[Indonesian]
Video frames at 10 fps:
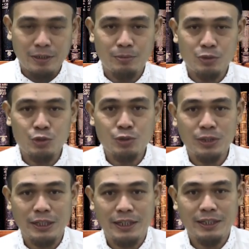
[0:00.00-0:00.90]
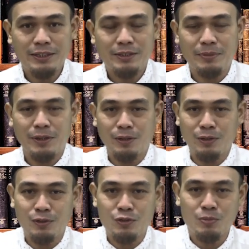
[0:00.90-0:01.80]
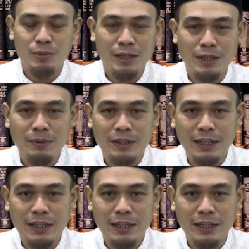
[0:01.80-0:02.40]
Bersyukur kita kepada Allah Subhanahu